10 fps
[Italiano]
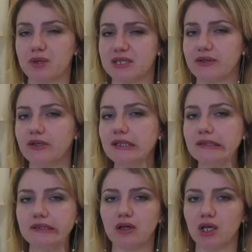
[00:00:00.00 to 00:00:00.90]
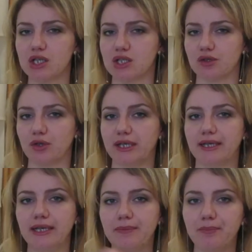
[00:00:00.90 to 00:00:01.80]
questa volta ho lasciato le
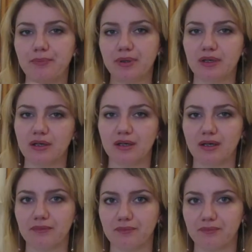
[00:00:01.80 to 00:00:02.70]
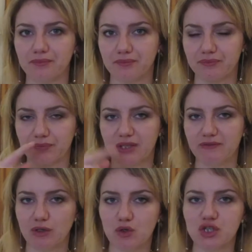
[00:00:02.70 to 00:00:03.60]
clip ehm,
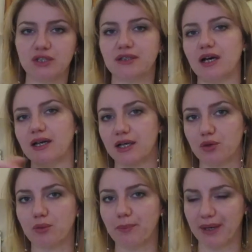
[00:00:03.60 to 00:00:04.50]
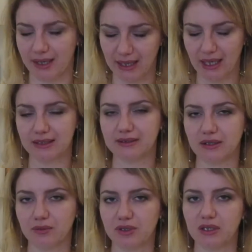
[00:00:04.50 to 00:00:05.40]
in velocità e non
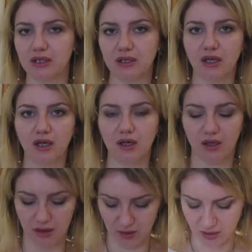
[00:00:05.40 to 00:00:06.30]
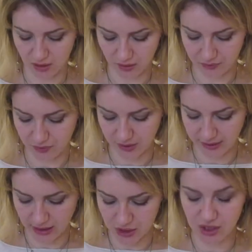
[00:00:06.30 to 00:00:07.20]
parlate quindi uh,
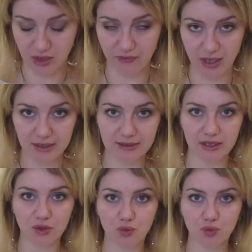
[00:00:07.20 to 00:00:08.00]
vorrei lasciarvi altre